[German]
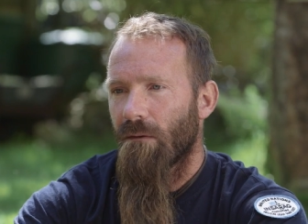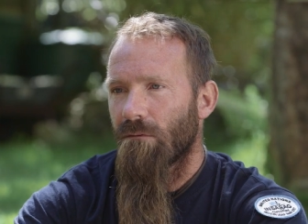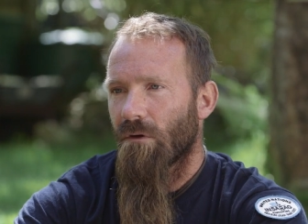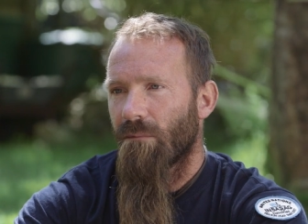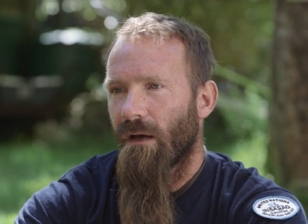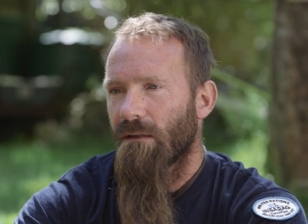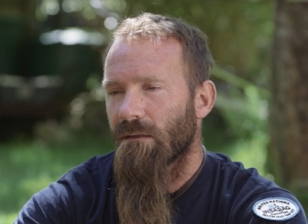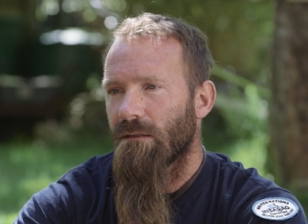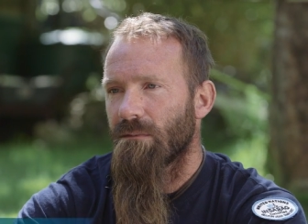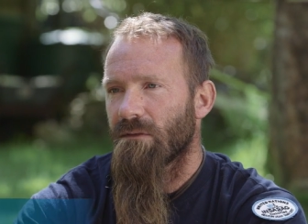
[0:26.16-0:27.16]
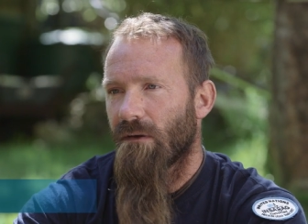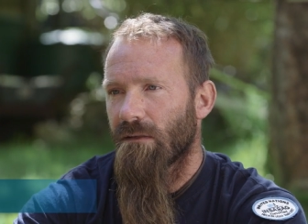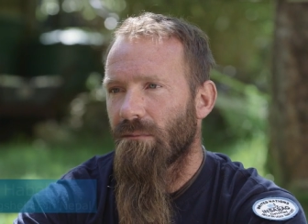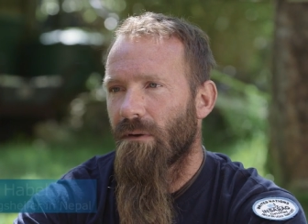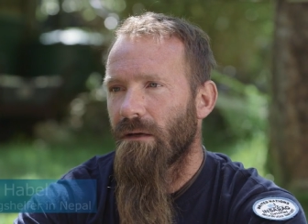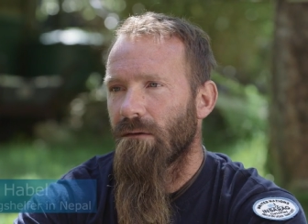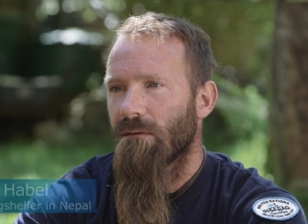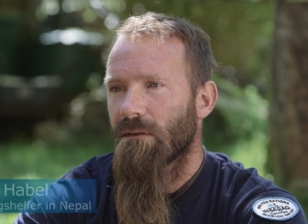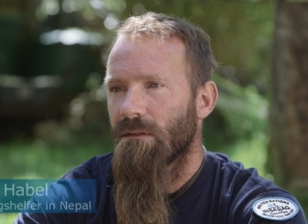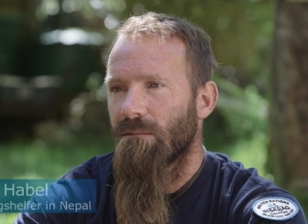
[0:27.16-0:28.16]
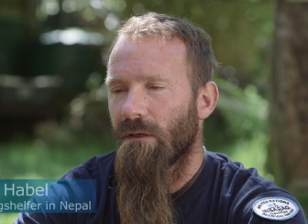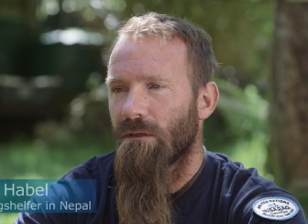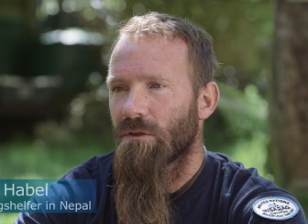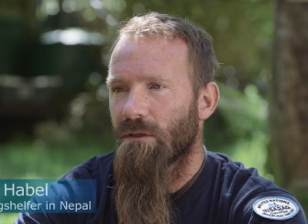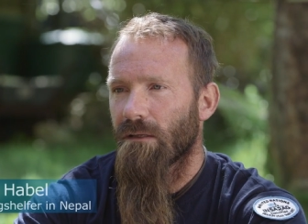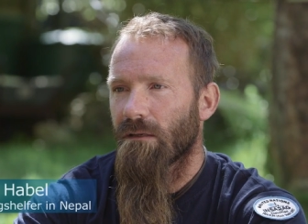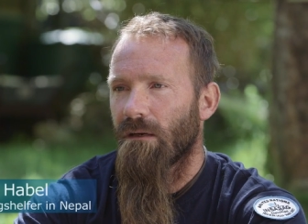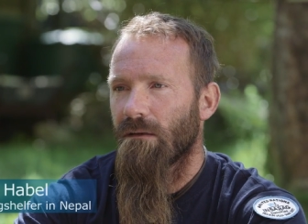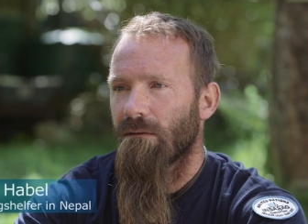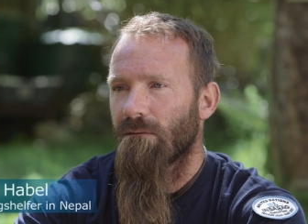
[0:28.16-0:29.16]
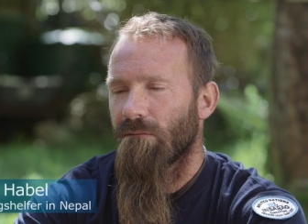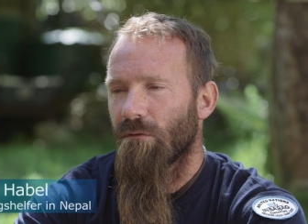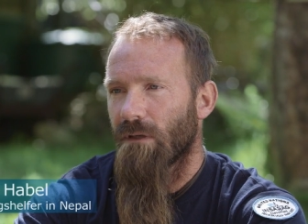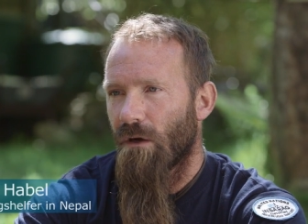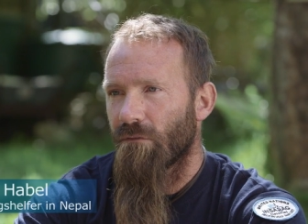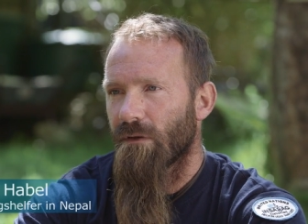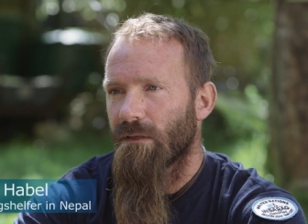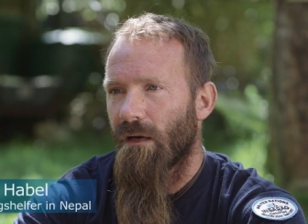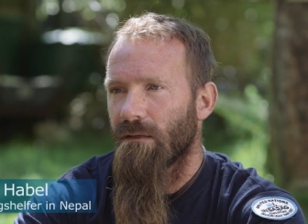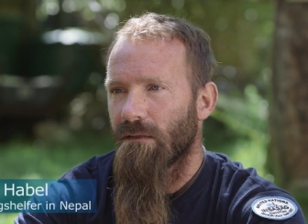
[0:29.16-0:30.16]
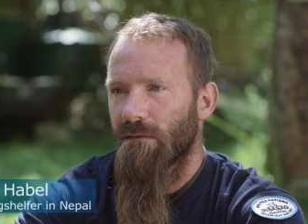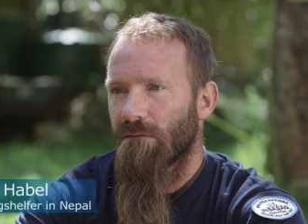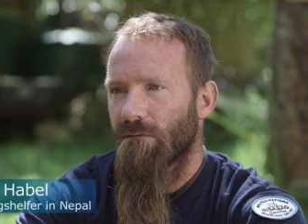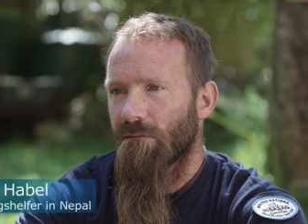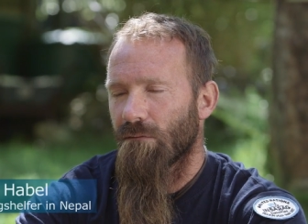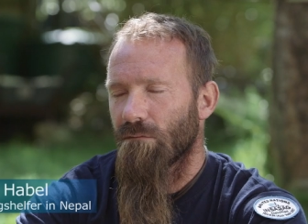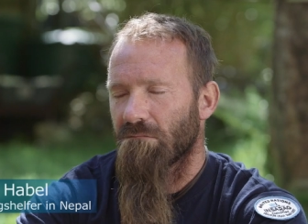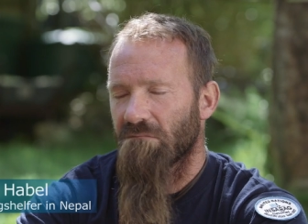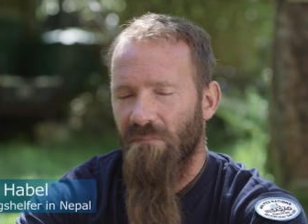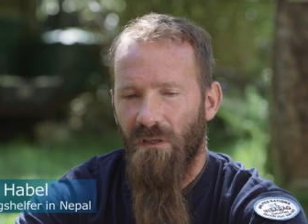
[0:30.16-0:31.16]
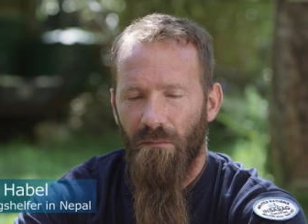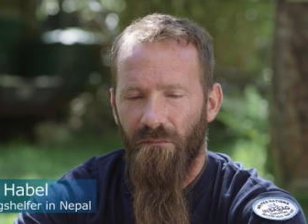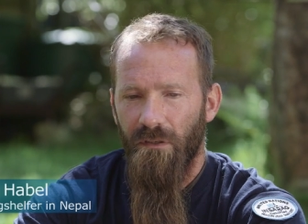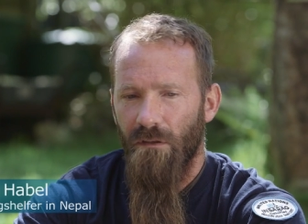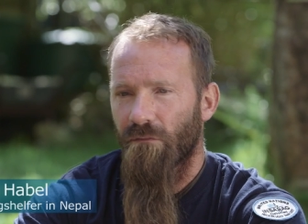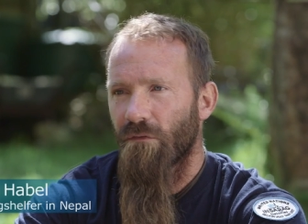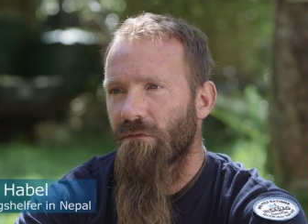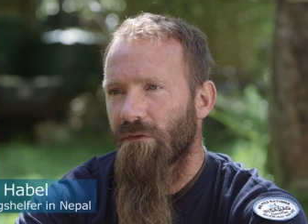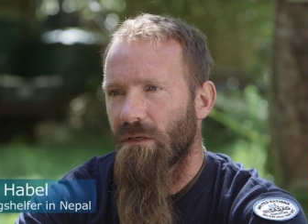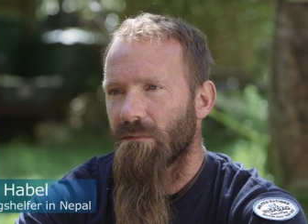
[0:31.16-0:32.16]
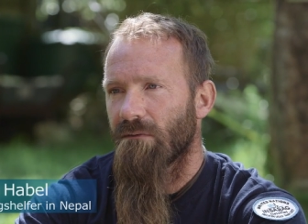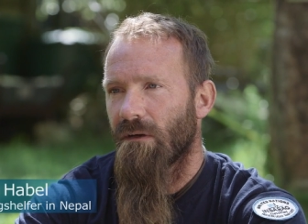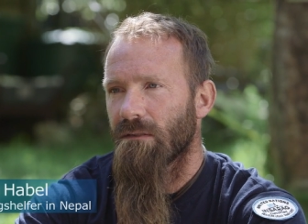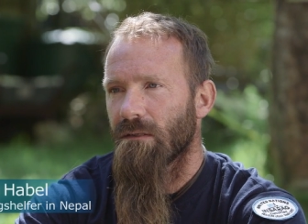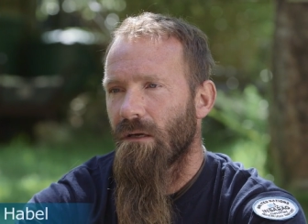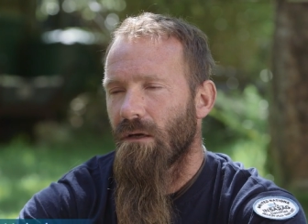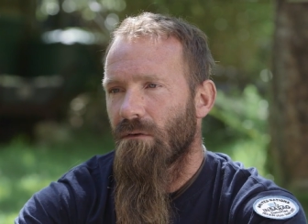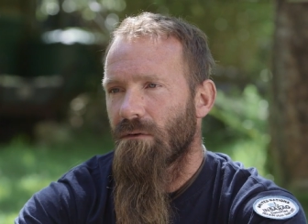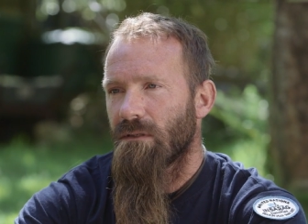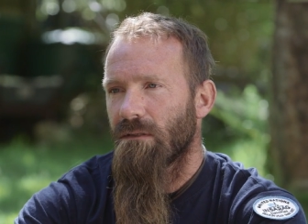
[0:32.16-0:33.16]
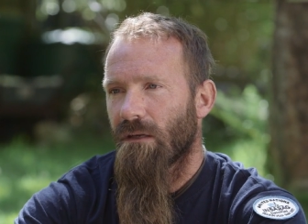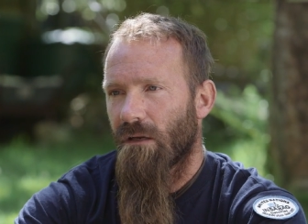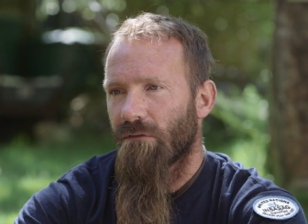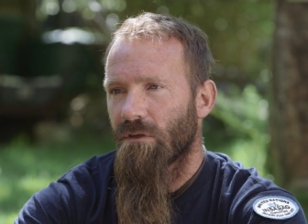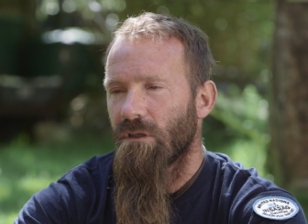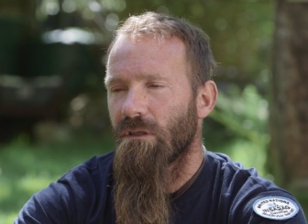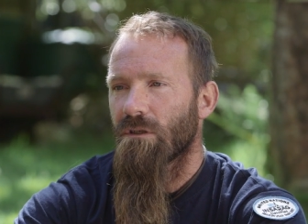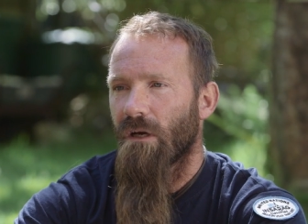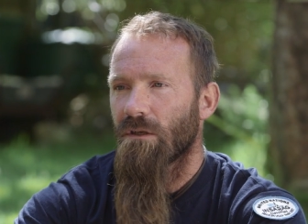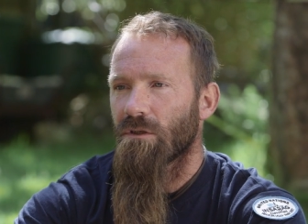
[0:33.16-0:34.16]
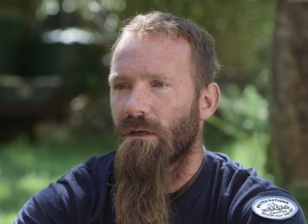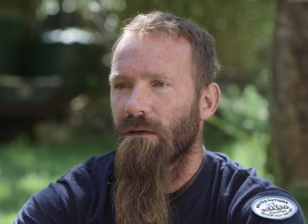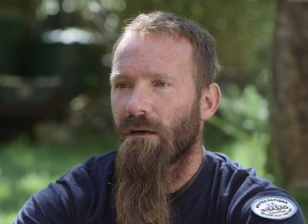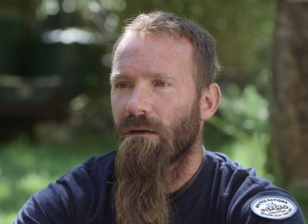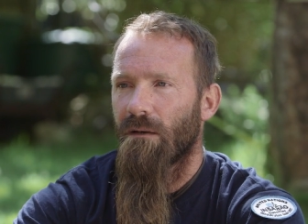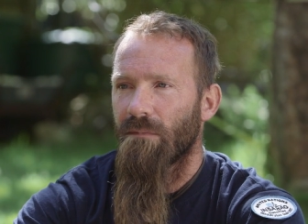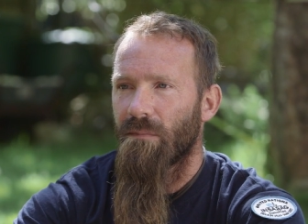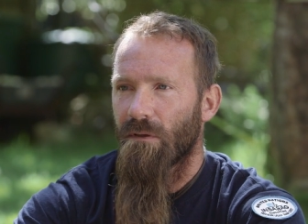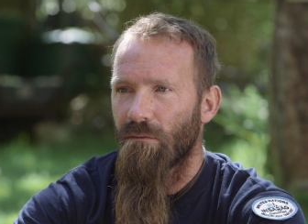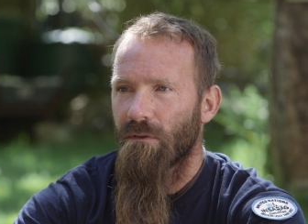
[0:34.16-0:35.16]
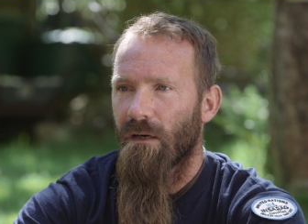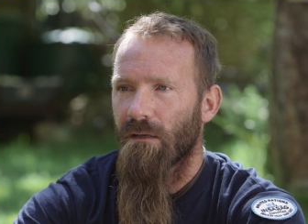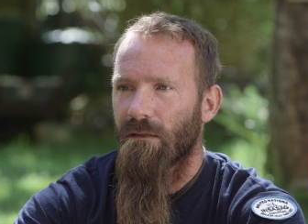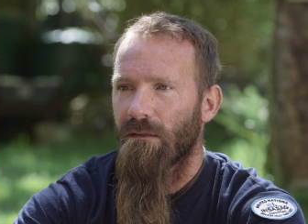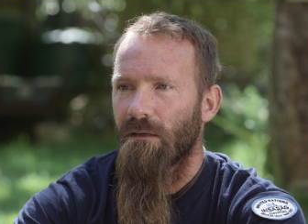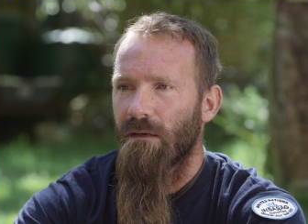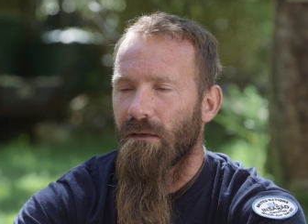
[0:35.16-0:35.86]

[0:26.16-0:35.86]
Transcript: und noch mehr andere Teams waren dabei. Und dann sind wir in die Stadt gegangen, wurde aufgeteilt in glaube vier oder fünf Teams waren es, und sind dann an verschiedene Schadenstellen gegangen, haben die begutachtet,